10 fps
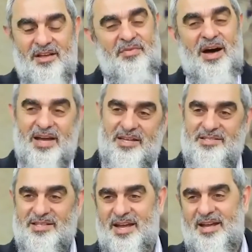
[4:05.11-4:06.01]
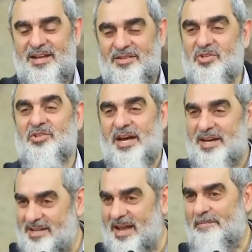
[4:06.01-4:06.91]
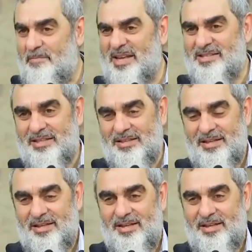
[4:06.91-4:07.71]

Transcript: faizle ticaret yapmazdın.